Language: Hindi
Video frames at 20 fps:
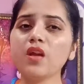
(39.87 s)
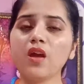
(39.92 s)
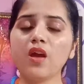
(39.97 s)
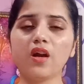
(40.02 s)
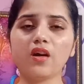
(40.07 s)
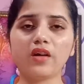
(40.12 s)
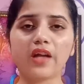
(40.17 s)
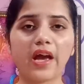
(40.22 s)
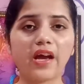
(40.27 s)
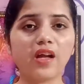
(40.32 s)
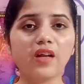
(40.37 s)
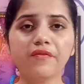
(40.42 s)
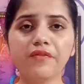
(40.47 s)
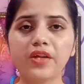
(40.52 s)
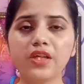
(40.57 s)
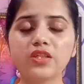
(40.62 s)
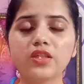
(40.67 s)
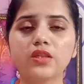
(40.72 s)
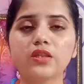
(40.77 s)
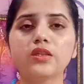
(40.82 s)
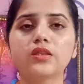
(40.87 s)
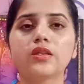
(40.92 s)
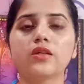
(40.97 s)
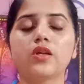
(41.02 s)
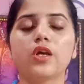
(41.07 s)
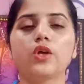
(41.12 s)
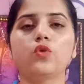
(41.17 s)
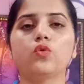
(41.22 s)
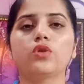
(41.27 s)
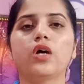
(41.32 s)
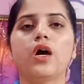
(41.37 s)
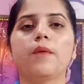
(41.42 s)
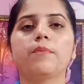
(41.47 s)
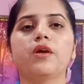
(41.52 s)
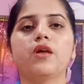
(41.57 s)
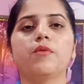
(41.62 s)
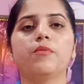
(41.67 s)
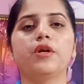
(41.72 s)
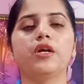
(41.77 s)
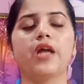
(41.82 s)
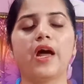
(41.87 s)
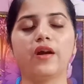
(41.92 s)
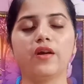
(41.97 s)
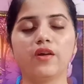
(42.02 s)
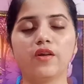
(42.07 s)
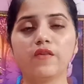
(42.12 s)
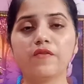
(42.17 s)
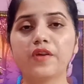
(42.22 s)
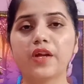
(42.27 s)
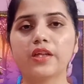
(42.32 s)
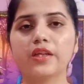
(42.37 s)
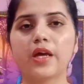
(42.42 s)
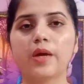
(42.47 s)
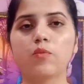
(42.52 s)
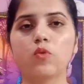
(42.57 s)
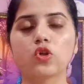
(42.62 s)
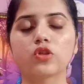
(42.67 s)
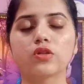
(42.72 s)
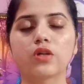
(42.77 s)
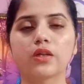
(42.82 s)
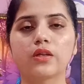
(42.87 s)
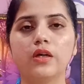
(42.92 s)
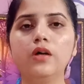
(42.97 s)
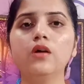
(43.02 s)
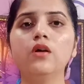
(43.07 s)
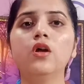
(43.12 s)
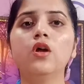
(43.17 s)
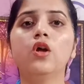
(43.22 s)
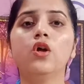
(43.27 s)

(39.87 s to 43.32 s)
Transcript: हेयर टैंगल फ्री जल्दी से नहीं होता आपके हेयर में टैंड्रफ रहता है बहुत ज़्यादा